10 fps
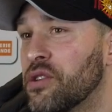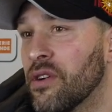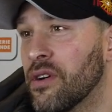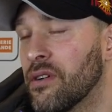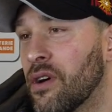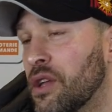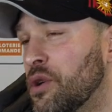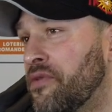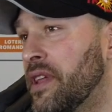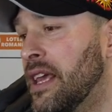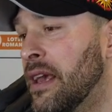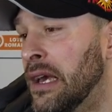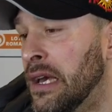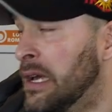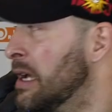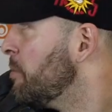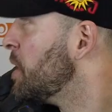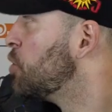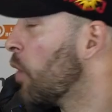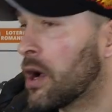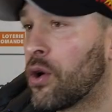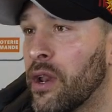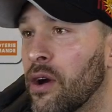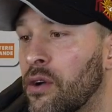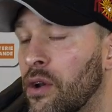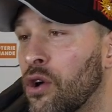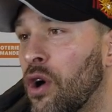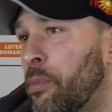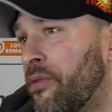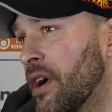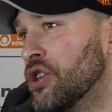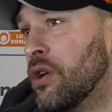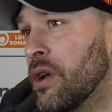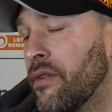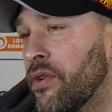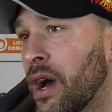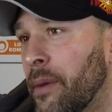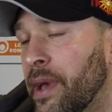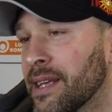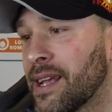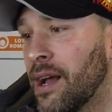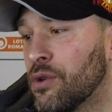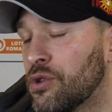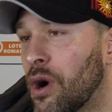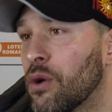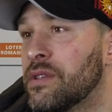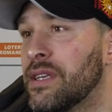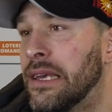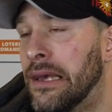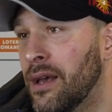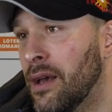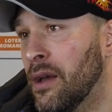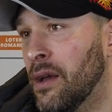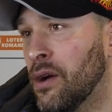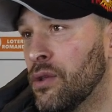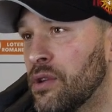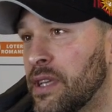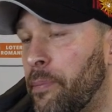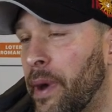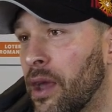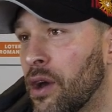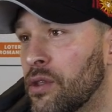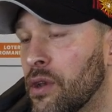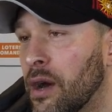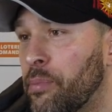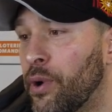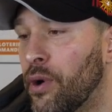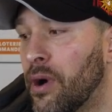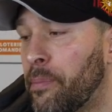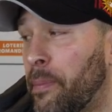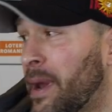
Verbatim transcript: le match aurait dû être fini. Mais tu vois qu'on est, est, encore un peu fragile. On a vu à euh, Biasca l'autre soir aussi. La deuxième période, on a un peu, un